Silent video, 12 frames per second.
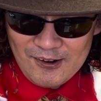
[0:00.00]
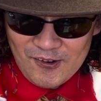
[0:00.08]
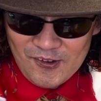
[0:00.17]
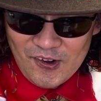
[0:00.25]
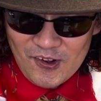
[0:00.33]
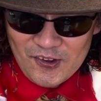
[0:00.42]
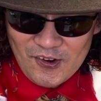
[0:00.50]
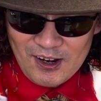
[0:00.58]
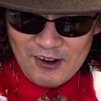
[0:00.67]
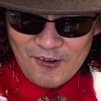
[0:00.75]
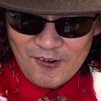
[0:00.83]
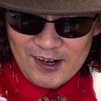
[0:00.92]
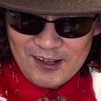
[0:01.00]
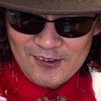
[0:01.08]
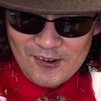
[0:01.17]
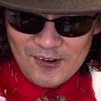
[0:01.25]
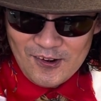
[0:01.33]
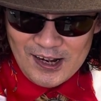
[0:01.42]
の動画をご覧
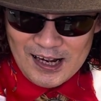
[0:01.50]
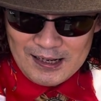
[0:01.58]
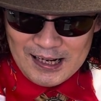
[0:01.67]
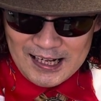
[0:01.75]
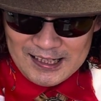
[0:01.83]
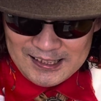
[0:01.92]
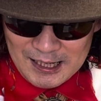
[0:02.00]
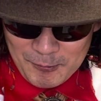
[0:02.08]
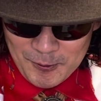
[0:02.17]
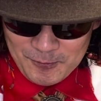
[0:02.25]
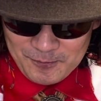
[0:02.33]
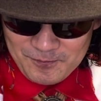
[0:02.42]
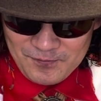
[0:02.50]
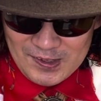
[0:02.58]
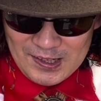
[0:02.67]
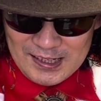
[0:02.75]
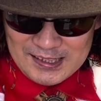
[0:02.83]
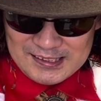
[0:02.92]
のあなたも
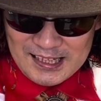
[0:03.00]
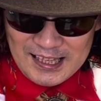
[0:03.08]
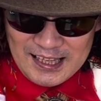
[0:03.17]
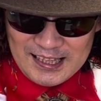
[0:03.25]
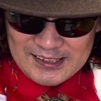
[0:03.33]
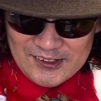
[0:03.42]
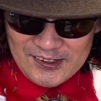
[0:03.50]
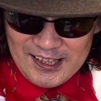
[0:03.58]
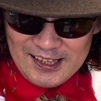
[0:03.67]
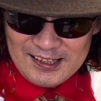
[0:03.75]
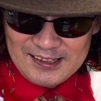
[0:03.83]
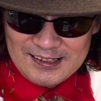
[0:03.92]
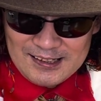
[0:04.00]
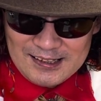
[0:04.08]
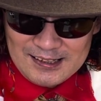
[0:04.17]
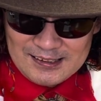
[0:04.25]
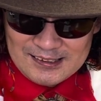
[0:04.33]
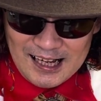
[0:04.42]
ぜひ一緒に
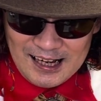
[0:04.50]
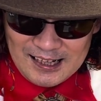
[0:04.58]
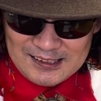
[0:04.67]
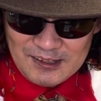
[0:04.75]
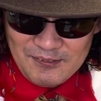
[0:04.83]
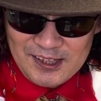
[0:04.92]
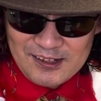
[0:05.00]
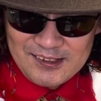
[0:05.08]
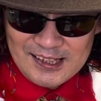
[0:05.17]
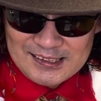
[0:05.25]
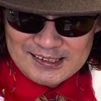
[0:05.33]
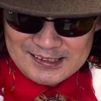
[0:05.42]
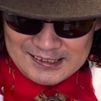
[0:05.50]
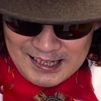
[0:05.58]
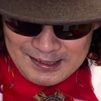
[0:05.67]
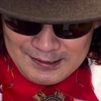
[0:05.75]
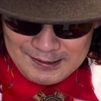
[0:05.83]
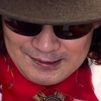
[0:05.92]
参加してみてくださ
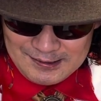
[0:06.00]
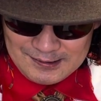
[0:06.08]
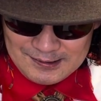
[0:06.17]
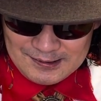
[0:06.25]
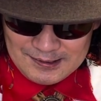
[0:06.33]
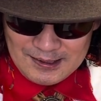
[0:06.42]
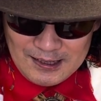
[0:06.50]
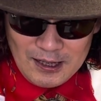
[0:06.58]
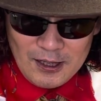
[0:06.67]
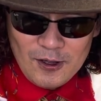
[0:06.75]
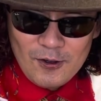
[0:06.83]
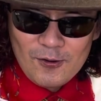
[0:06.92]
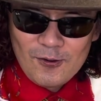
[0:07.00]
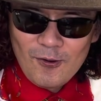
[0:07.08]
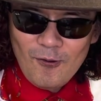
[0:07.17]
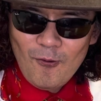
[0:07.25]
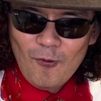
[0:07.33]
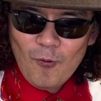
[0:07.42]
い。
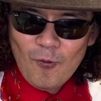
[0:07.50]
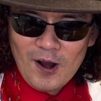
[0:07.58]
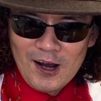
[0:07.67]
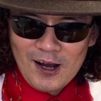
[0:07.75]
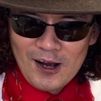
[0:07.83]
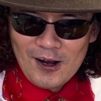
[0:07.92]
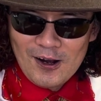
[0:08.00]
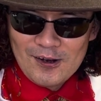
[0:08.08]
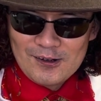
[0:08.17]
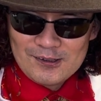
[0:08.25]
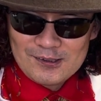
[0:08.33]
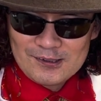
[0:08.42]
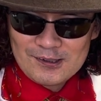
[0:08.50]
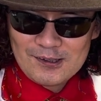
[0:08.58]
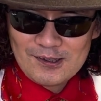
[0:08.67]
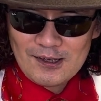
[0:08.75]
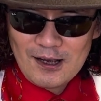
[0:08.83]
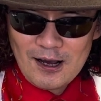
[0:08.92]
今日は
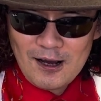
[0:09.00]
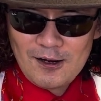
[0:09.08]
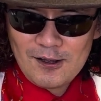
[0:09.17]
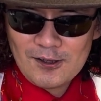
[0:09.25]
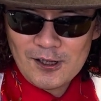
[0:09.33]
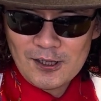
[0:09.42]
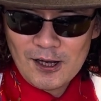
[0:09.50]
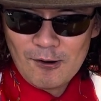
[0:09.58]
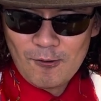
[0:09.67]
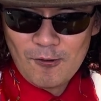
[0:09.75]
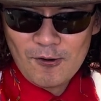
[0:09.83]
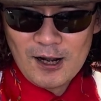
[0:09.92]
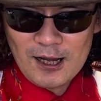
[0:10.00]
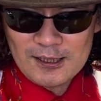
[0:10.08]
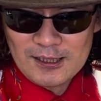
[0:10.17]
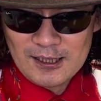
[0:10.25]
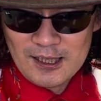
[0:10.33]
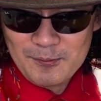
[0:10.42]
新たな本が
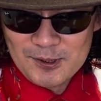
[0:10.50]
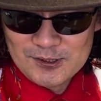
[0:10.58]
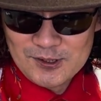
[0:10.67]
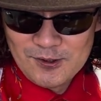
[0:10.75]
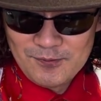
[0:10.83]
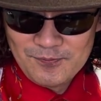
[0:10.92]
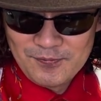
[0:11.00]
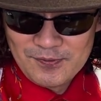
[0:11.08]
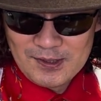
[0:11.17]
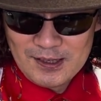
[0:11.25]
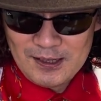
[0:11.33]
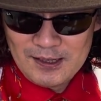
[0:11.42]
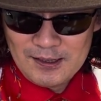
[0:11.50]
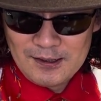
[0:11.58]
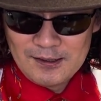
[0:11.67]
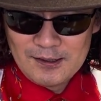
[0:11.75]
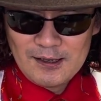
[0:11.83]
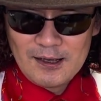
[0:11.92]
出てきますよ。
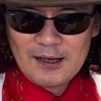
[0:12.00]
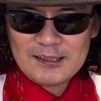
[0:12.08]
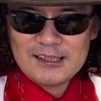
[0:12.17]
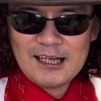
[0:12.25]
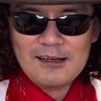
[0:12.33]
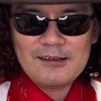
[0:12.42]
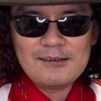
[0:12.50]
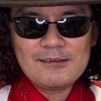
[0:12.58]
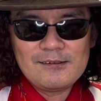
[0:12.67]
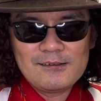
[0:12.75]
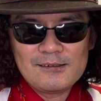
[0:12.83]
じゃん。